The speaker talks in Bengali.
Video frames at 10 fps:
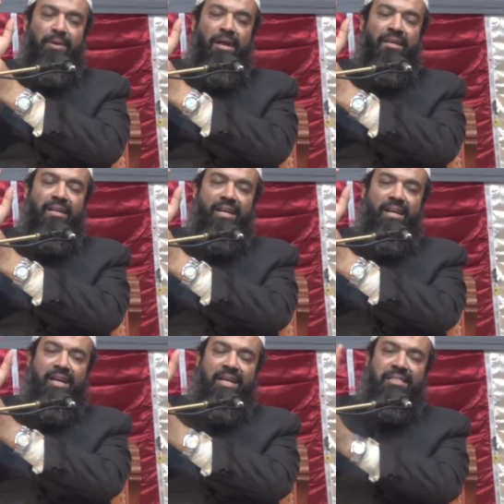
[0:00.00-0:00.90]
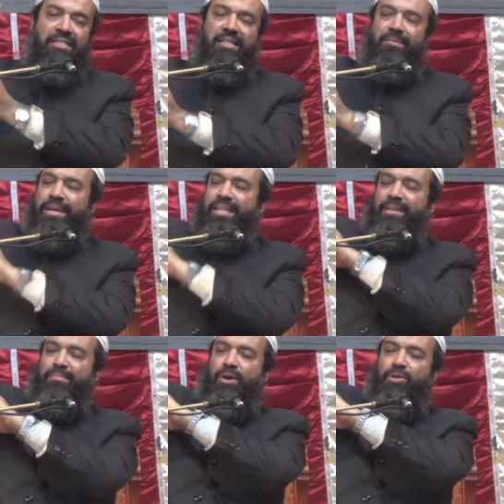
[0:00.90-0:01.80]
আপনার আপনার স্ত্রী
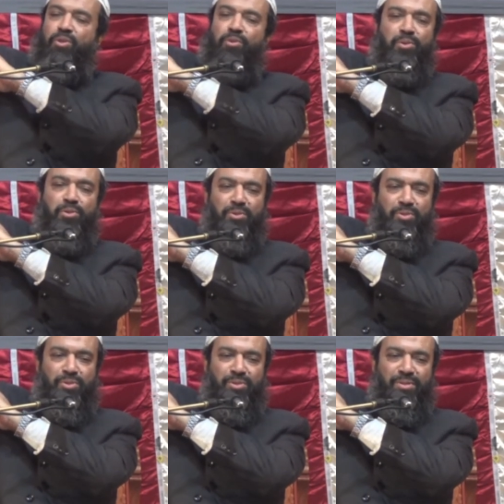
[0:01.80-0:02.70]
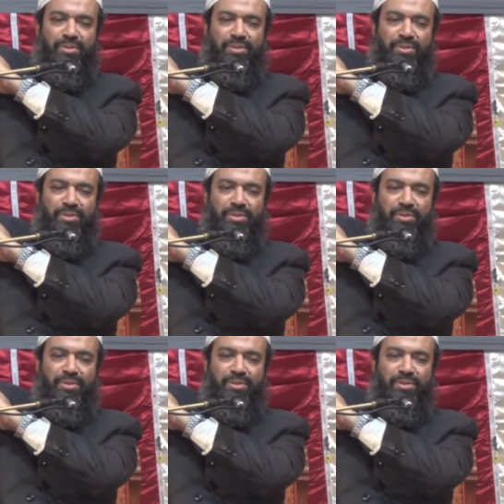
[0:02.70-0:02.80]
মেয়েদের ব্লাউজ কোন পর্যন্ত